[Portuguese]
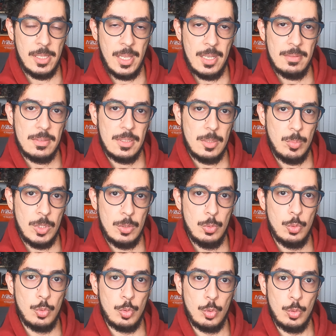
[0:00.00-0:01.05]
live também no
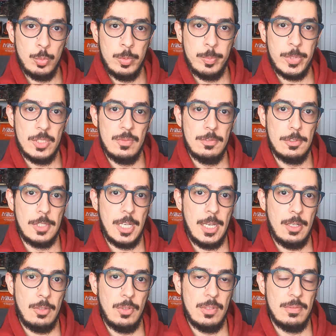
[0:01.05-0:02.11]
YouTube para divulgar o